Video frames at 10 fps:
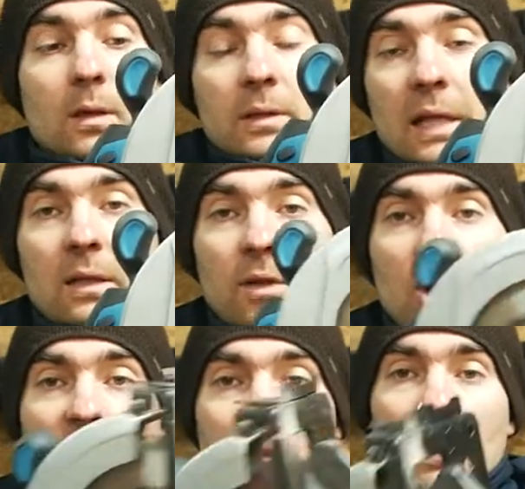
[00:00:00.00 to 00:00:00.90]
Данной
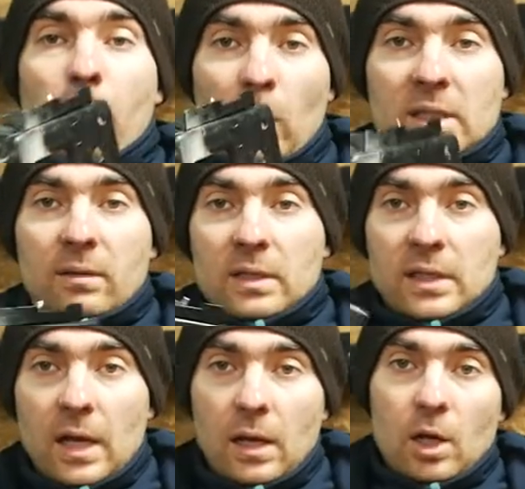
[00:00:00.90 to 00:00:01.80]
вещицей
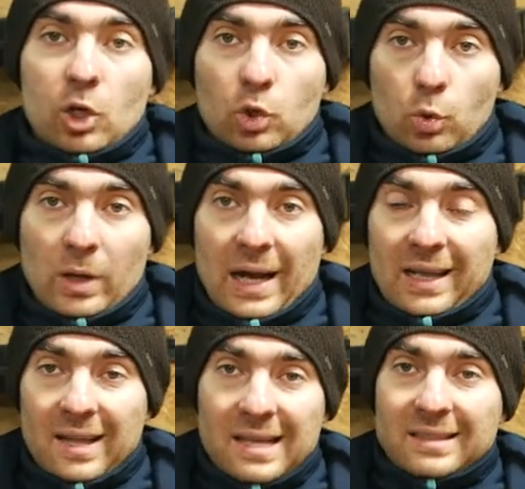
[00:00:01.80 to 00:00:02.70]
попользовался, штука
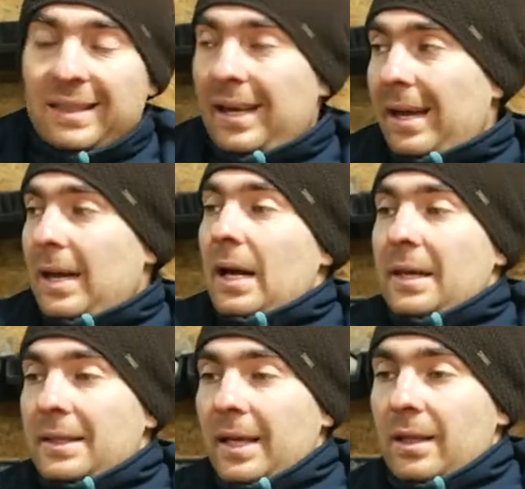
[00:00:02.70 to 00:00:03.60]
классная,
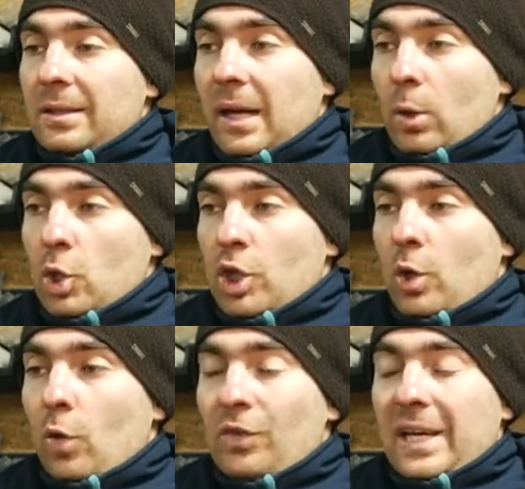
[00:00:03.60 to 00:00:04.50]
делает хорошие
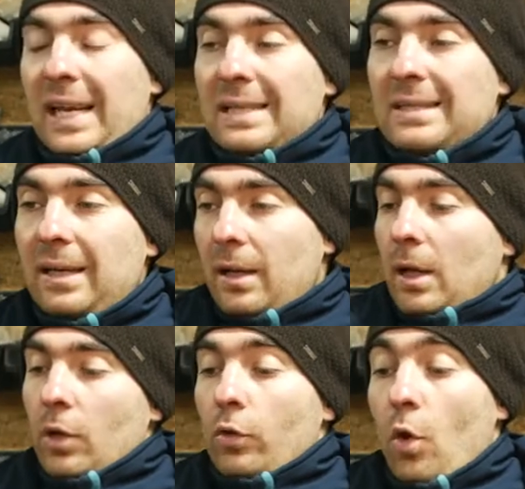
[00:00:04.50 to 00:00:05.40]
ровные резы,
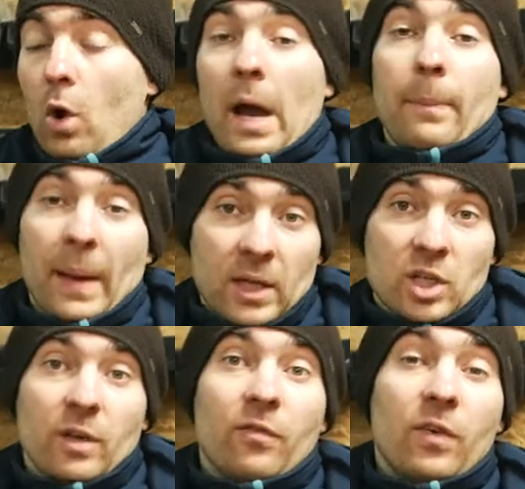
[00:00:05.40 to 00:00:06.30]
но, опять
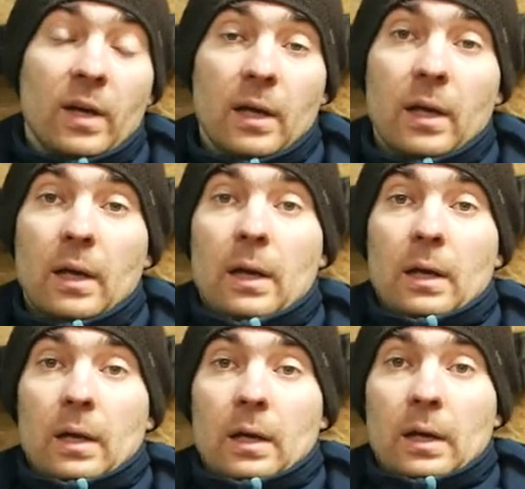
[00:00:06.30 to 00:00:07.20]
же, в
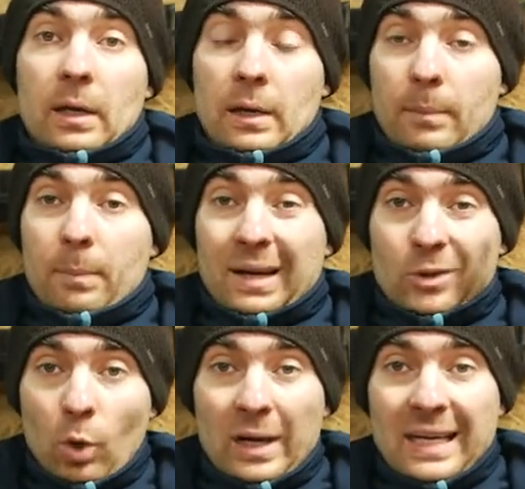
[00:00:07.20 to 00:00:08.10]
э,
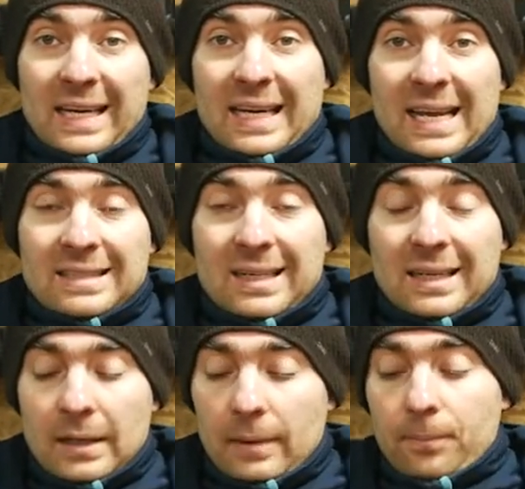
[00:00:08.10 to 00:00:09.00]
продольных
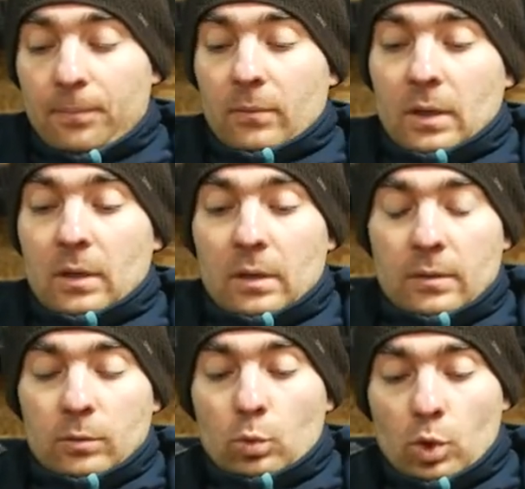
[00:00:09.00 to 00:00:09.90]
резах
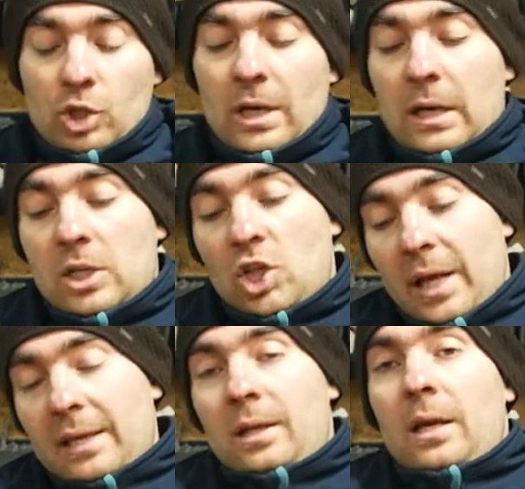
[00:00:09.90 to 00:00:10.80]
э, нужно
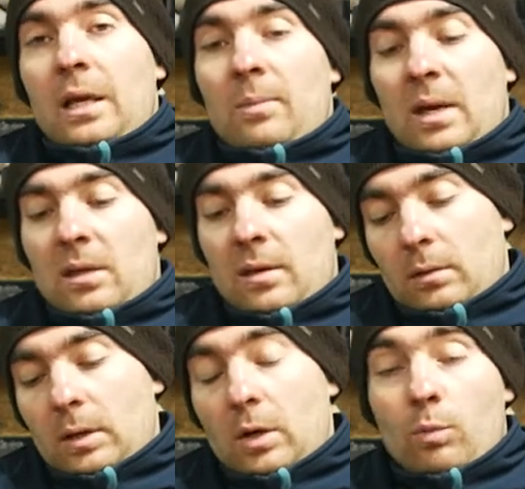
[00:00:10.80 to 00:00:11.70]
желательно иметь
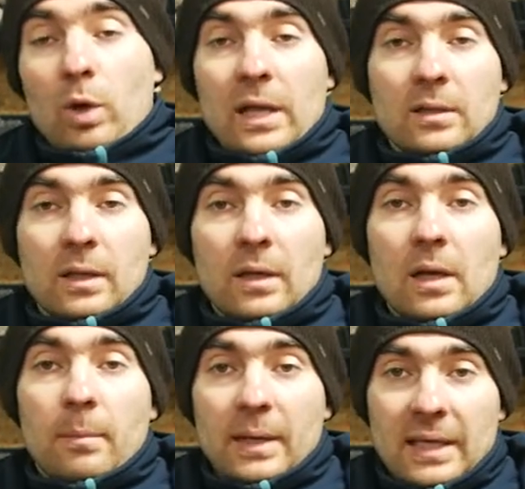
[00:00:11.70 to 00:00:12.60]
аккумуляторы
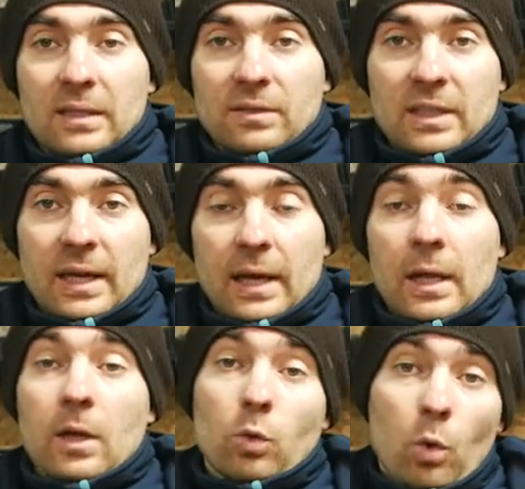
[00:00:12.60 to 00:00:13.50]
макитовские.
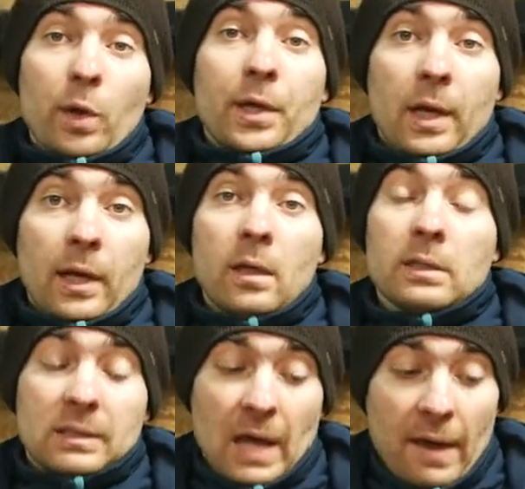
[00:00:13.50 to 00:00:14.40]
Ну или
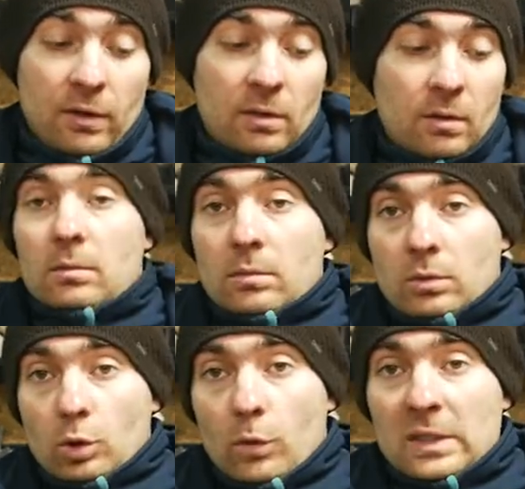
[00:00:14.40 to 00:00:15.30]
ставить
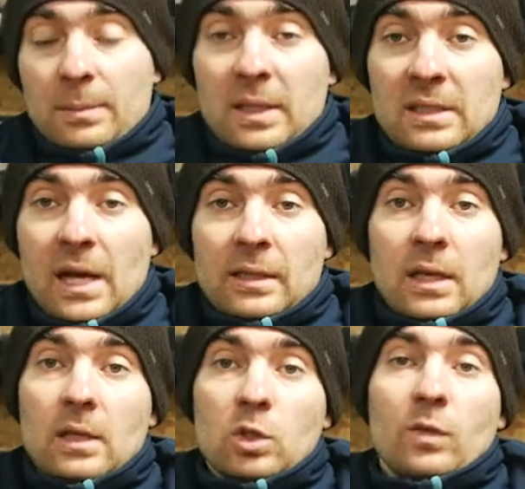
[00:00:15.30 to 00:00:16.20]
180
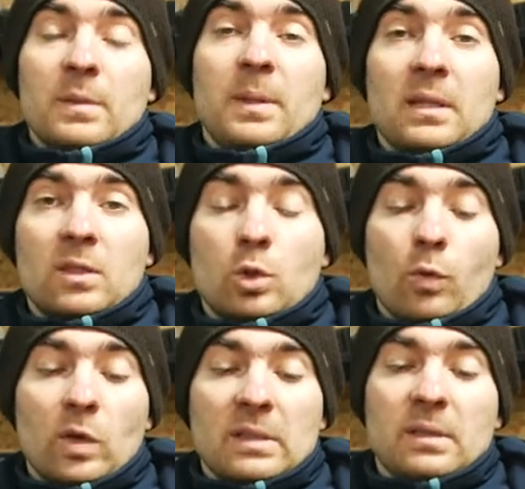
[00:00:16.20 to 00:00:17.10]
или 180,
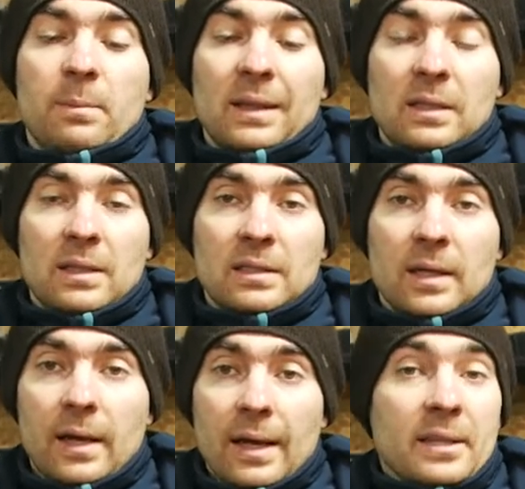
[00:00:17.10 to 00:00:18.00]
185 диск
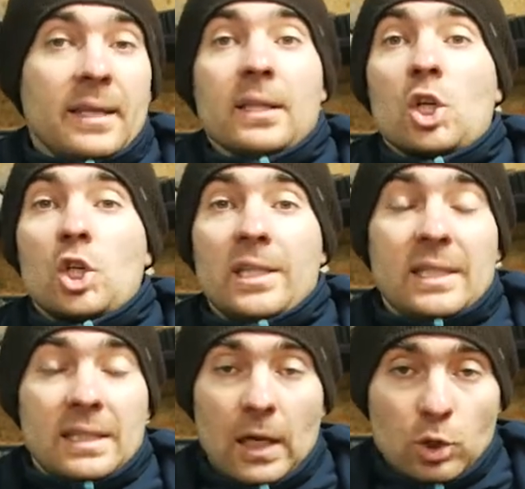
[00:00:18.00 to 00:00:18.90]
не на
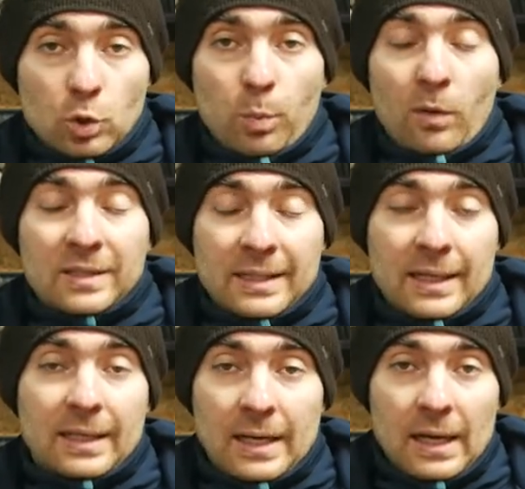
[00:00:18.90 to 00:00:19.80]
60 зубов, так
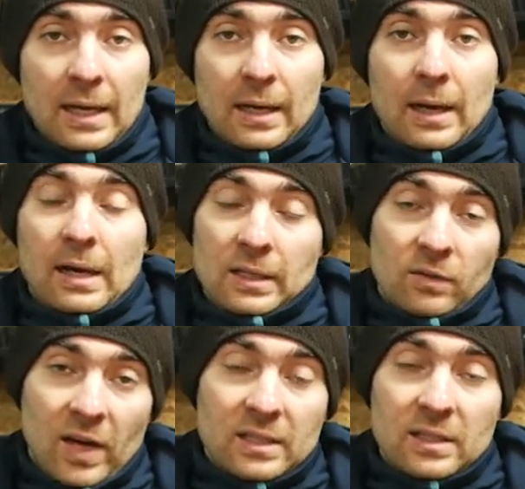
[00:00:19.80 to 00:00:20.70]
как я, а на
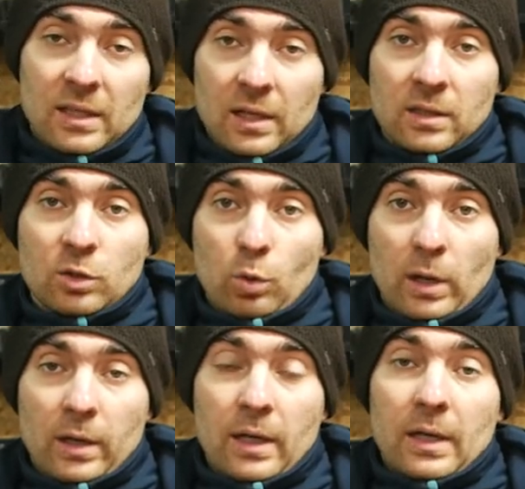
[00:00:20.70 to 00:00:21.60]
20 или на 40.